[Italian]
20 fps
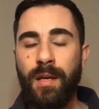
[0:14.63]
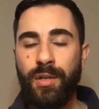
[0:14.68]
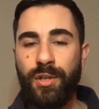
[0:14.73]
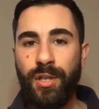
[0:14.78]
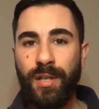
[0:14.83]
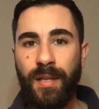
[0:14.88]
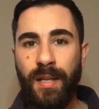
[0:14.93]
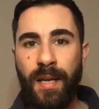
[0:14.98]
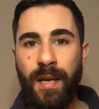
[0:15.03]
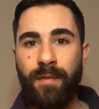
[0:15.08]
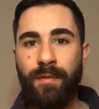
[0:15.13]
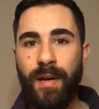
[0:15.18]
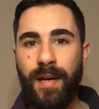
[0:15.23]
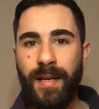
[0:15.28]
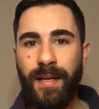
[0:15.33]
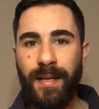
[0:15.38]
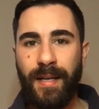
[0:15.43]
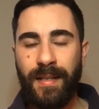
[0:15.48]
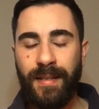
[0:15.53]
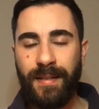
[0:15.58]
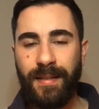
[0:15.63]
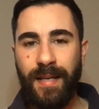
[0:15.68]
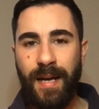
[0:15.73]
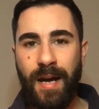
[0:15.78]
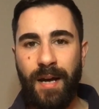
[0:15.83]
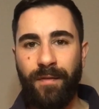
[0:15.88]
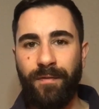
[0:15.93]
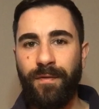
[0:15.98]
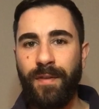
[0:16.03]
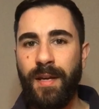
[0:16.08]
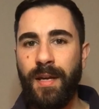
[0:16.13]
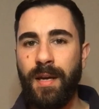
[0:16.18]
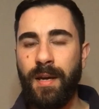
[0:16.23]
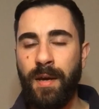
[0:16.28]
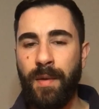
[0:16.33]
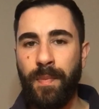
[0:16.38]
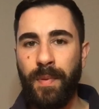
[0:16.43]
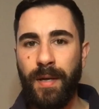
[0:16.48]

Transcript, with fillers: Ci tenevo a ringraziarvi eh,